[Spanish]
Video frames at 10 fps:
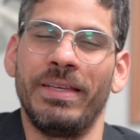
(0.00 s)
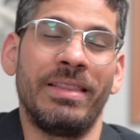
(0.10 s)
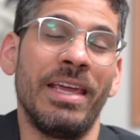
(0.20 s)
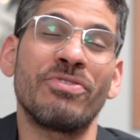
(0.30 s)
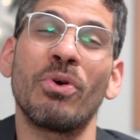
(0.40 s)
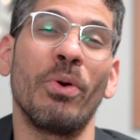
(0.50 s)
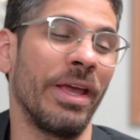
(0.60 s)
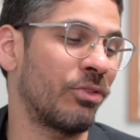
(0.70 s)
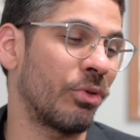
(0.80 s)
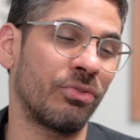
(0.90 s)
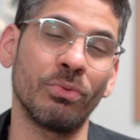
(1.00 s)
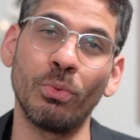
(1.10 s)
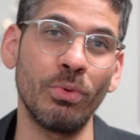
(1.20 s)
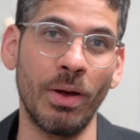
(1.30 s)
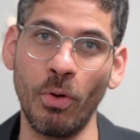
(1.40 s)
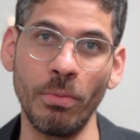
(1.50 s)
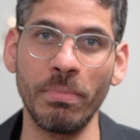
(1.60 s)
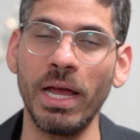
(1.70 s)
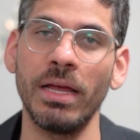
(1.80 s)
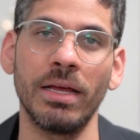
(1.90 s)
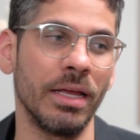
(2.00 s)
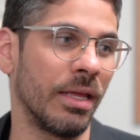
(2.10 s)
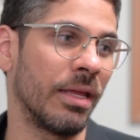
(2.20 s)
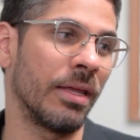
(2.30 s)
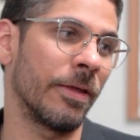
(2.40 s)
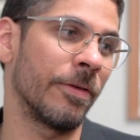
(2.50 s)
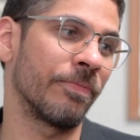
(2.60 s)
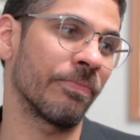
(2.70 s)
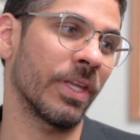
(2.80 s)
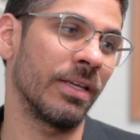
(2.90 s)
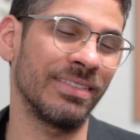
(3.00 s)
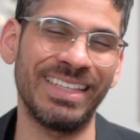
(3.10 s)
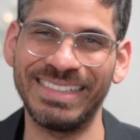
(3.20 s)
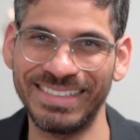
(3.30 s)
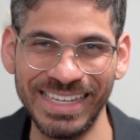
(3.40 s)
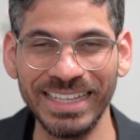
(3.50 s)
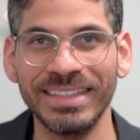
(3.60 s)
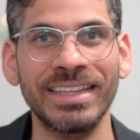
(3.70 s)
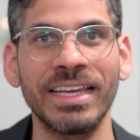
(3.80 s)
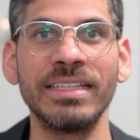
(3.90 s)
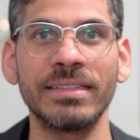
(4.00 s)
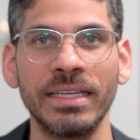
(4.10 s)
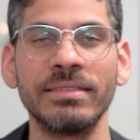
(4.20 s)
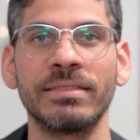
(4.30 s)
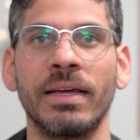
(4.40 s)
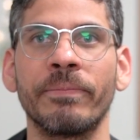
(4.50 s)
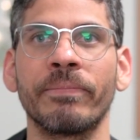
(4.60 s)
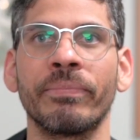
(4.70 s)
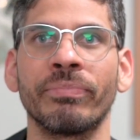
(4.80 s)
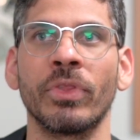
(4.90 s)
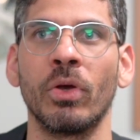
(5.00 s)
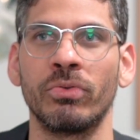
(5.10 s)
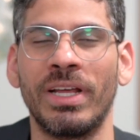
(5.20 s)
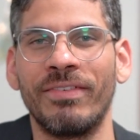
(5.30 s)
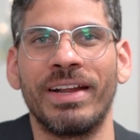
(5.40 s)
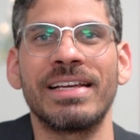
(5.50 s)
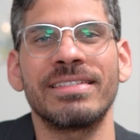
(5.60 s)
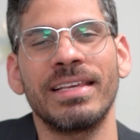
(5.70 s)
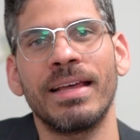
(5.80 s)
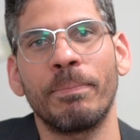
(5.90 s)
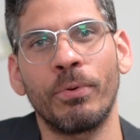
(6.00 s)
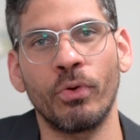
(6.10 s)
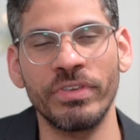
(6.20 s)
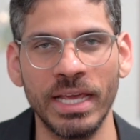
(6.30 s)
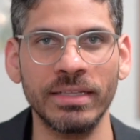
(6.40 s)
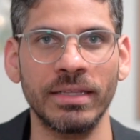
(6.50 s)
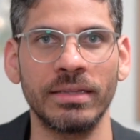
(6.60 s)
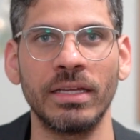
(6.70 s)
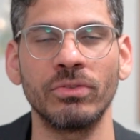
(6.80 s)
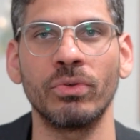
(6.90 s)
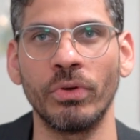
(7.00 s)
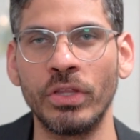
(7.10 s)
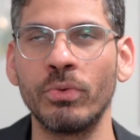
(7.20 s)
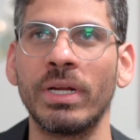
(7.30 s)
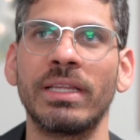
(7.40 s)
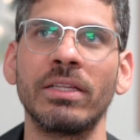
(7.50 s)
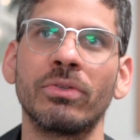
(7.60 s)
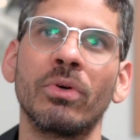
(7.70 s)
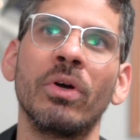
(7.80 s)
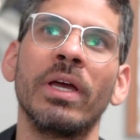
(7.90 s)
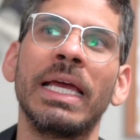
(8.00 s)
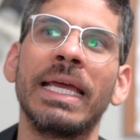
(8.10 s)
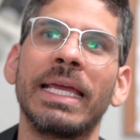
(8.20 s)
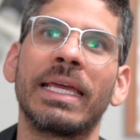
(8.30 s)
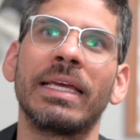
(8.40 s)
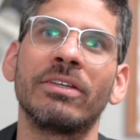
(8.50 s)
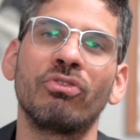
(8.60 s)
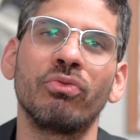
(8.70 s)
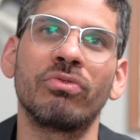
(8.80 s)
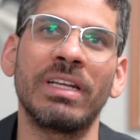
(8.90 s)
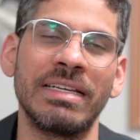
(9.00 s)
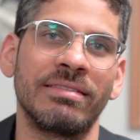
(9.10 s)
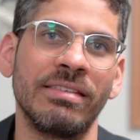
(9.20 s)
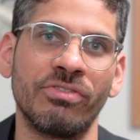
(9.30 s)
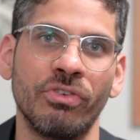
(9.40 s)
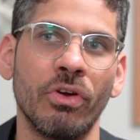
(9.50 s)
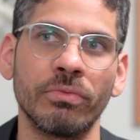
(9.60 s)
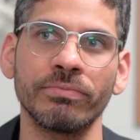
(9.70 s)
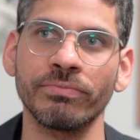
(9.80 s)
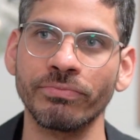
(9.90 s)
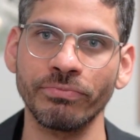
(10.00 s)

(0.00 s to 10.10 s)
De hecho, esto es una bomba, eh, se siente tan intensa, o sea, la fragancia proyecta tanto y dura tanto que su transición